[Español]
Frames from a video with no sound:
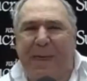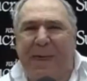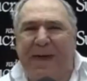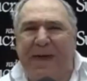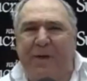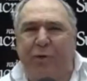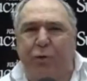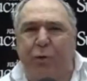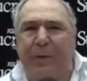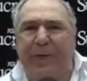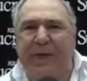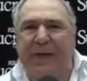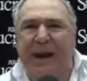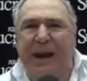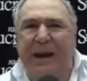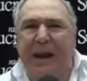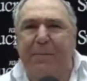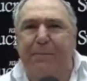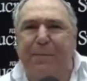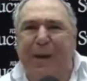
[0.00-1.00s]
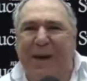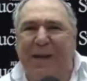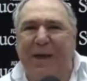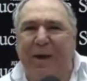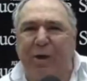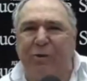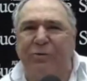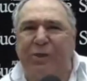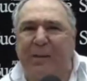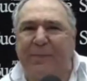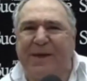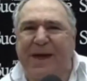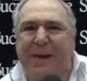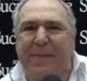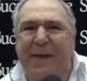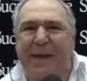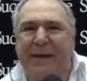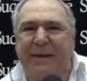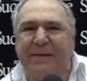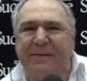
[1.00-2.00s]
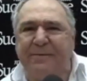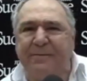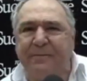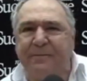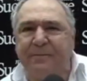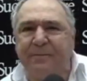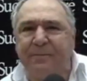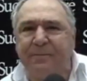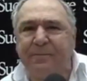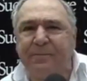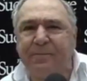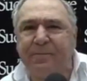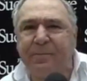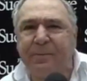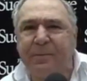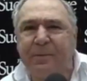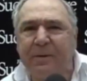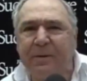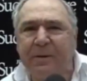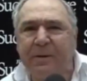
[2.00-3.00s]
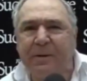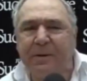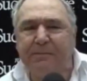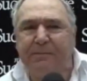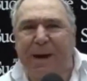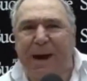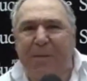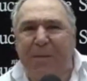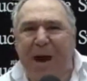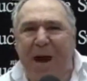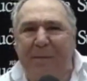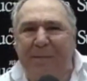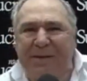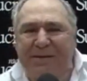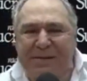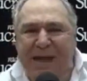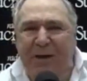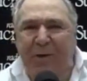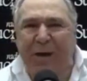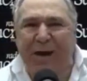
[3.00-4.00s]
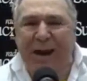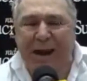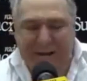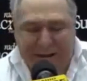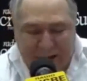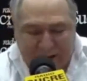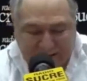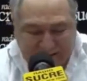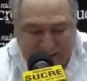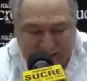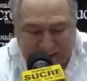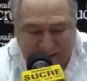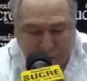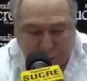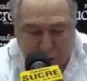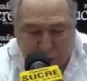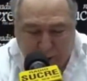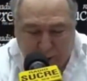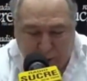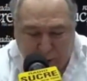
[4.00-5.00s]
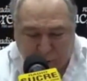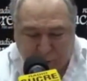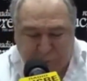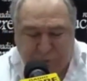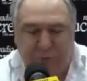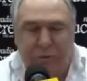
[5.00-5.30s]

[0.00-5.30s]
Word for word: descubrir el IP de donde vienen. Vamos a meterlos a la cárcel a todos.